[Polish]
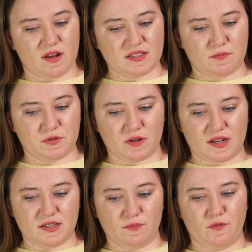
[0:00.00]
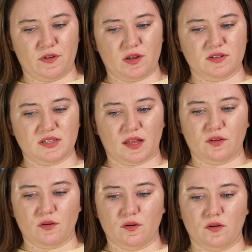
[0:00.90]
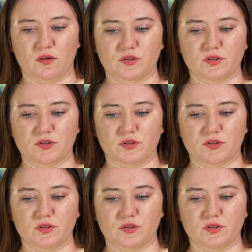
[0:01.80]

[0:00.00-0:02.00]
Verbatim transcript: razy przy okazji mówienia ostatnio o